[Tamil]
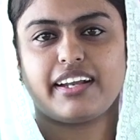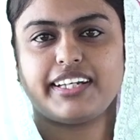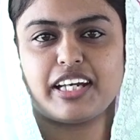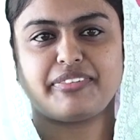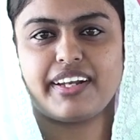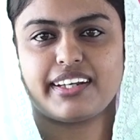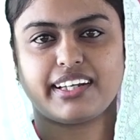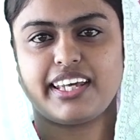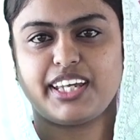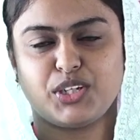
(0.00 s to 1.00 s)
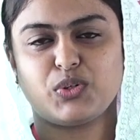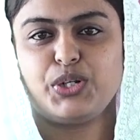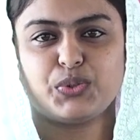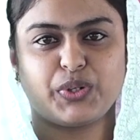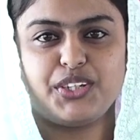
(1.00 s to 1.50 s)
அண்ட் டெஃபினெட்லி யூ
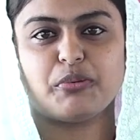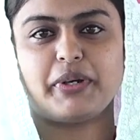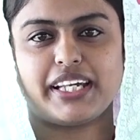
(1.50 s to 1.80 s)
வில் டூ யோர்